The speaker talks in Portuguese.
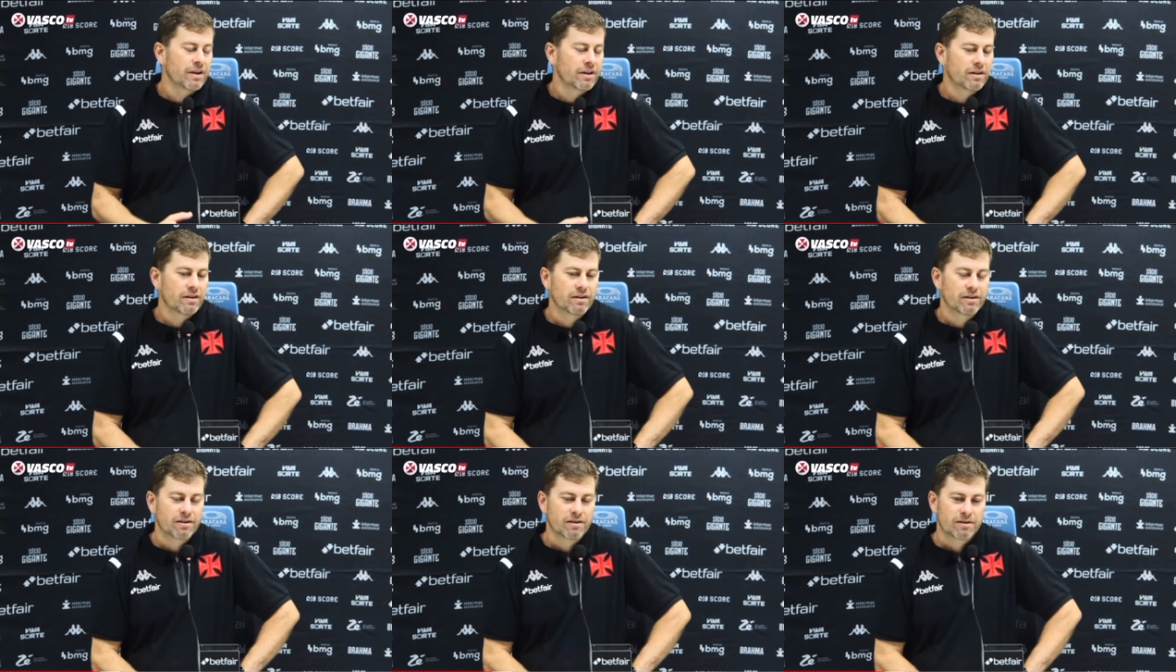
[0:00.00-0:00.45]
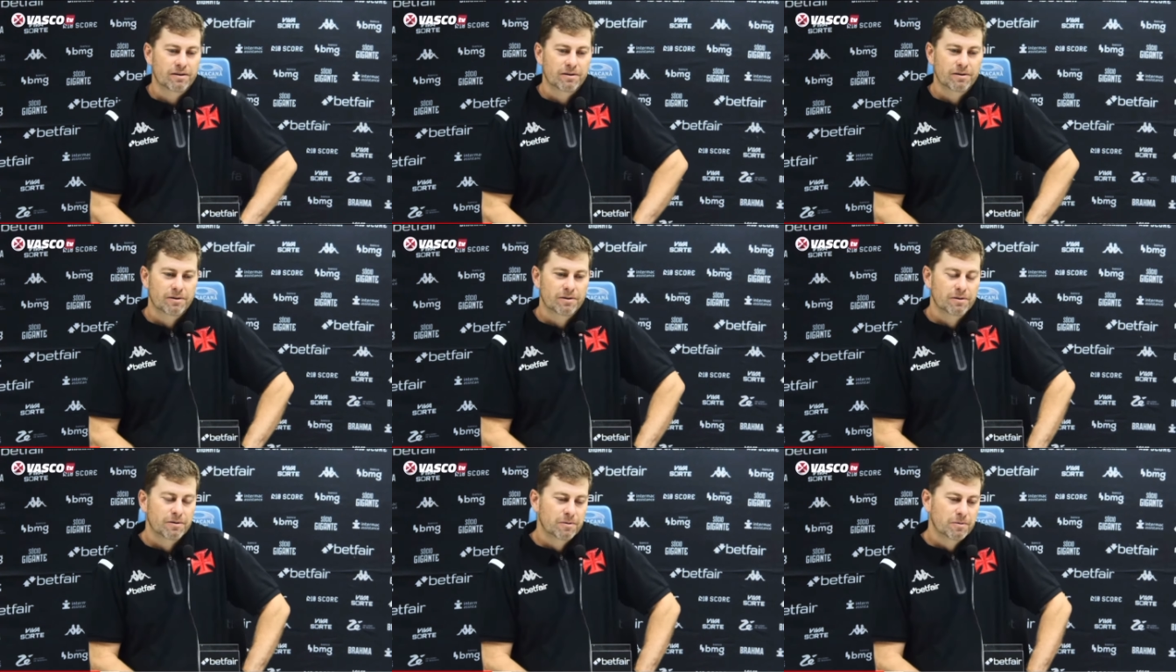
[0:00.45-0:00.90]

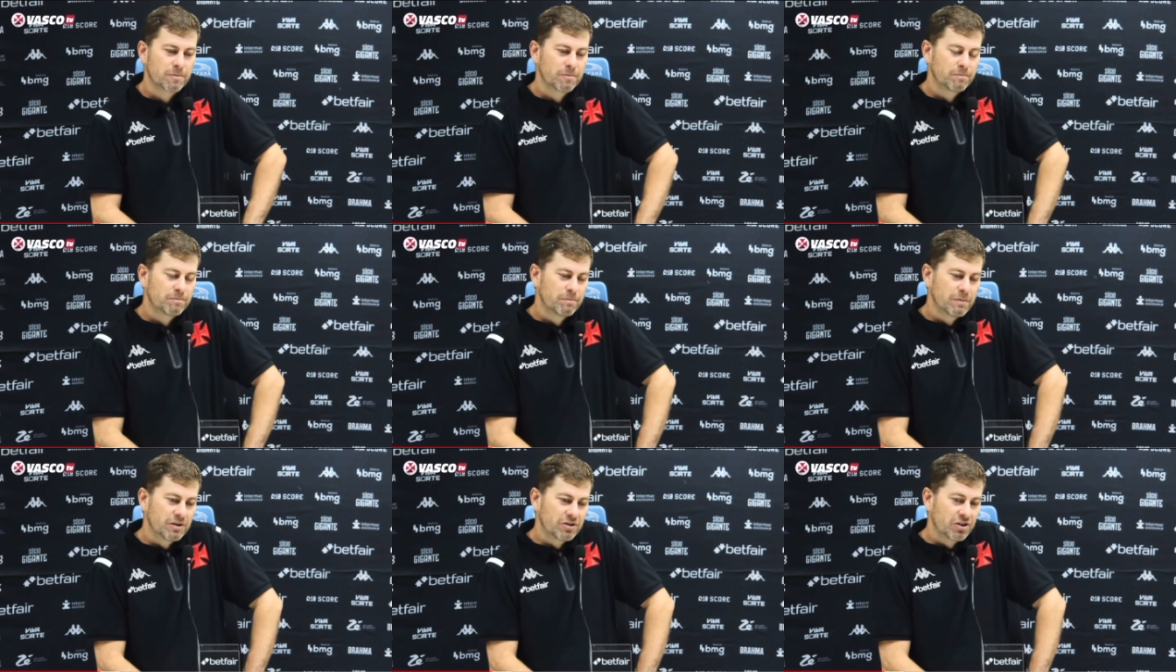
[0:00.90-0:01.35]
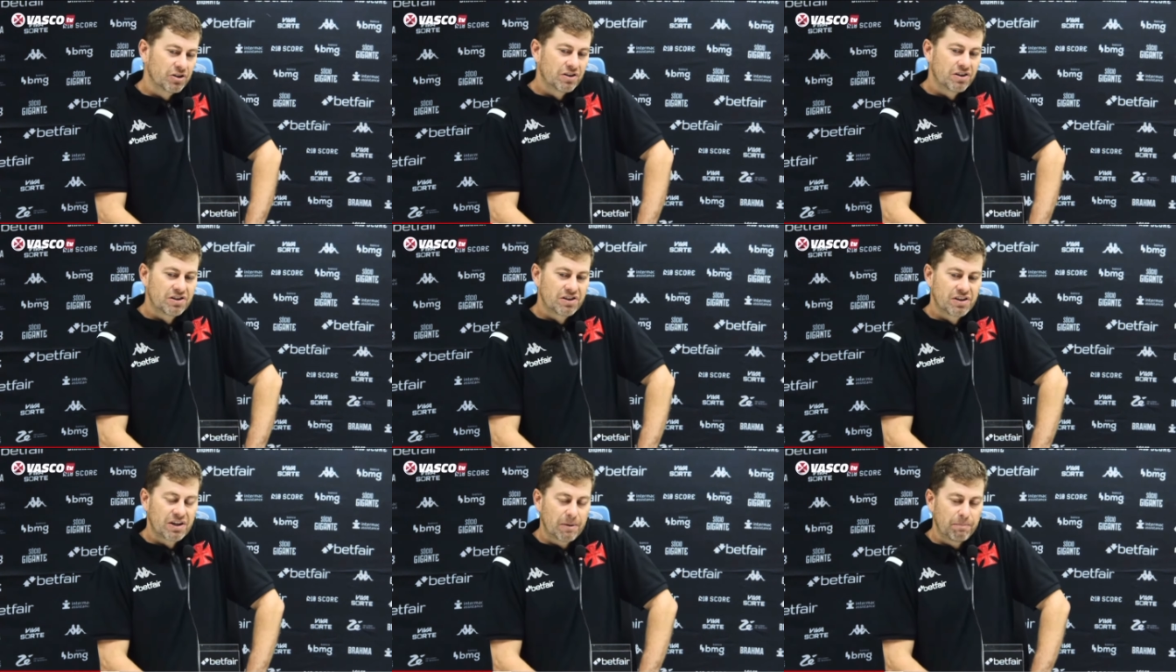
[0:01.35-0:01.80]
Uh, a
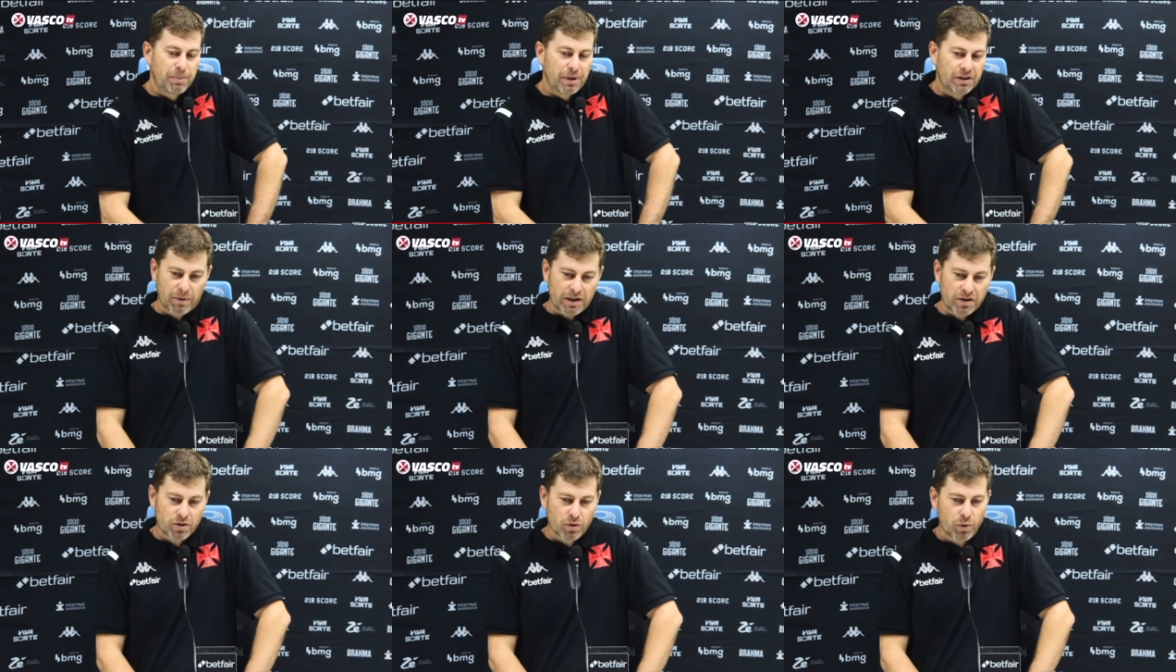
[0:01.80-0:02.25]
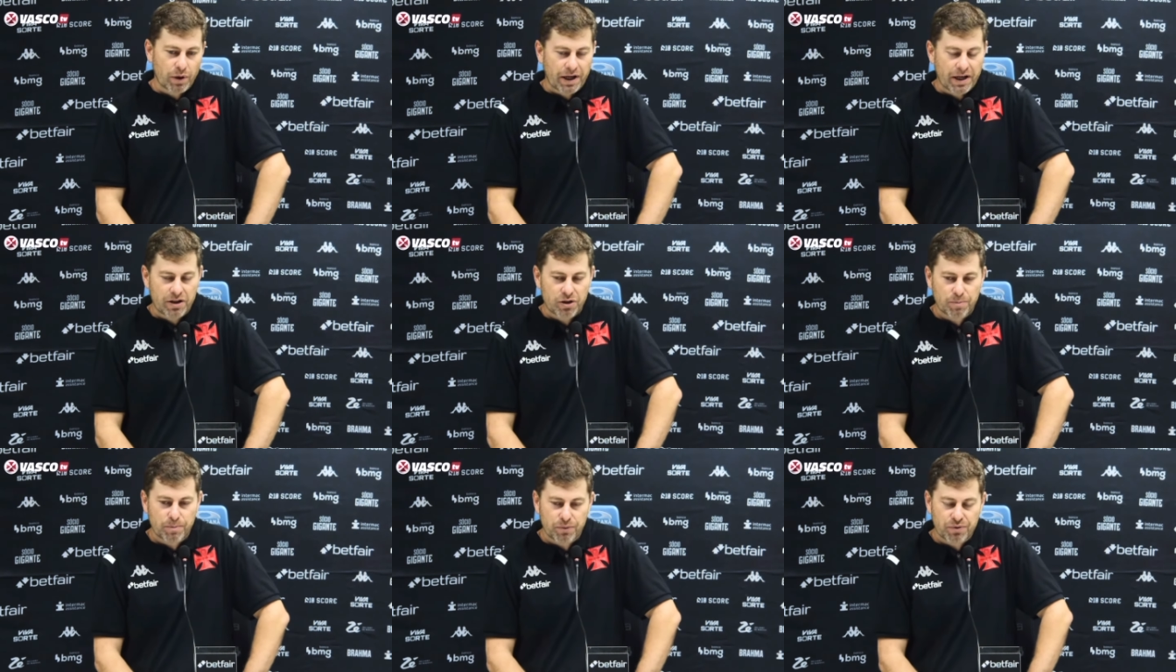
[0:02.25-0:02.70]
gente sempre é mais
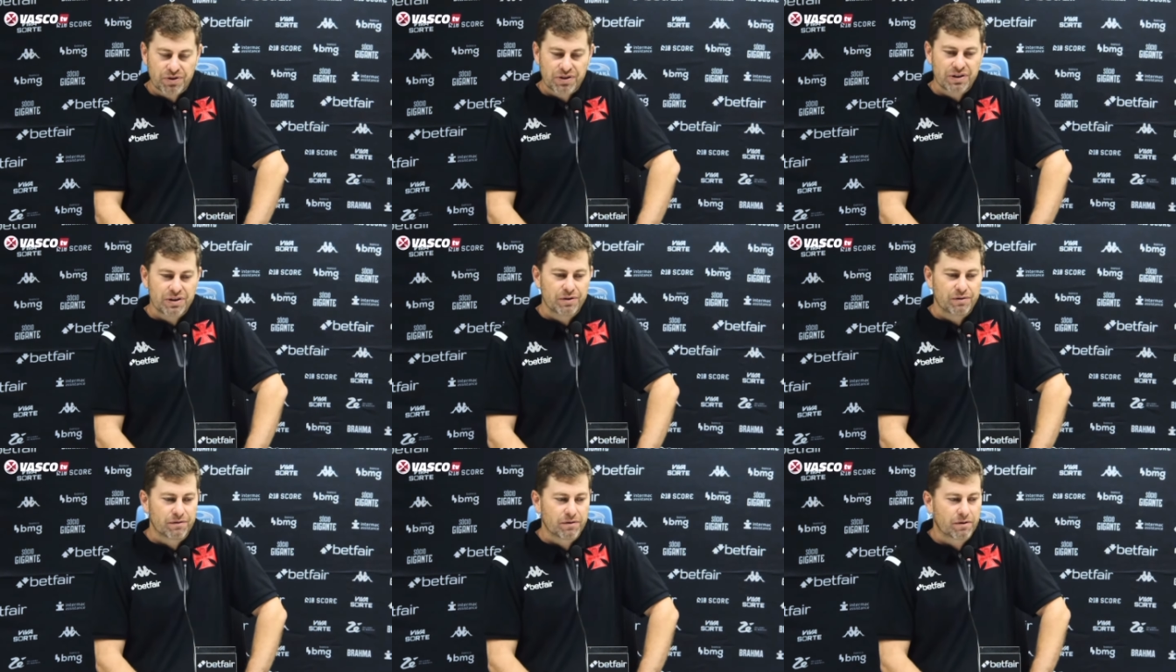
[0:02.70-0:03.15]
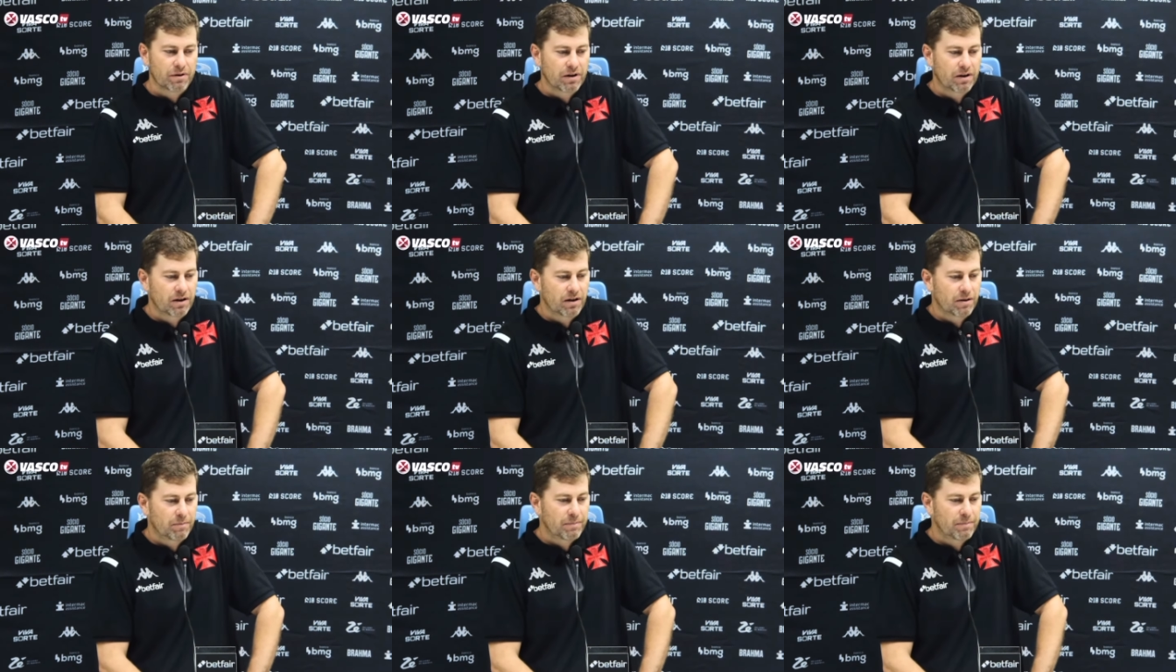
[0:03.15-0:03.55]
coerente possível, né?